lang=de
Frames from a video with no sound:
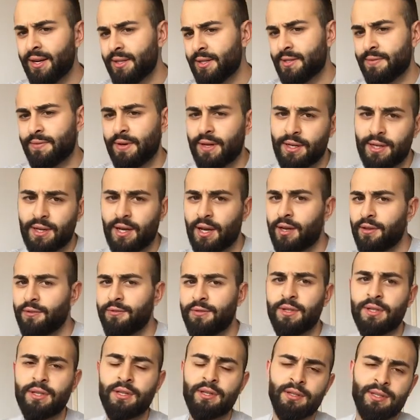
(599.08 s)
1, 2,
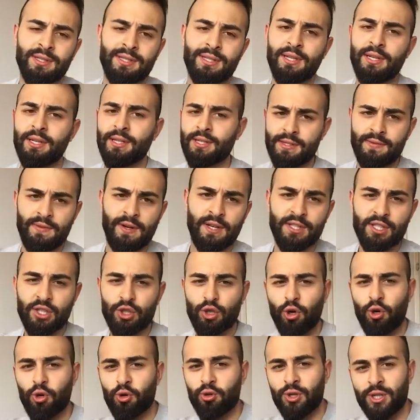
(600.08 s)
3, 4, 10,
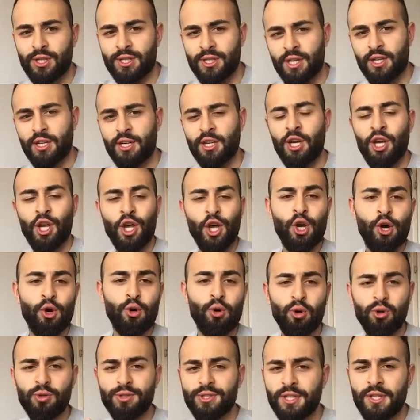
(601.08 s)
20 Euro gesehen
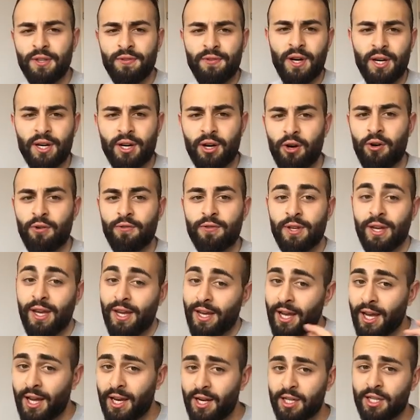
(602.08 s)
und sie verkauft
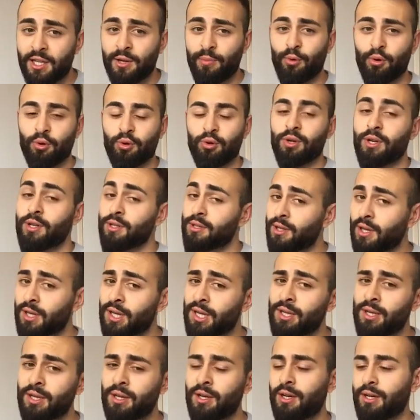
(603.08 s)
ähnliche Produkte, ich
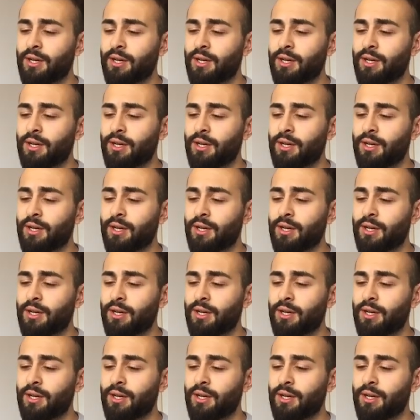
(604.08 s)
sage nicht die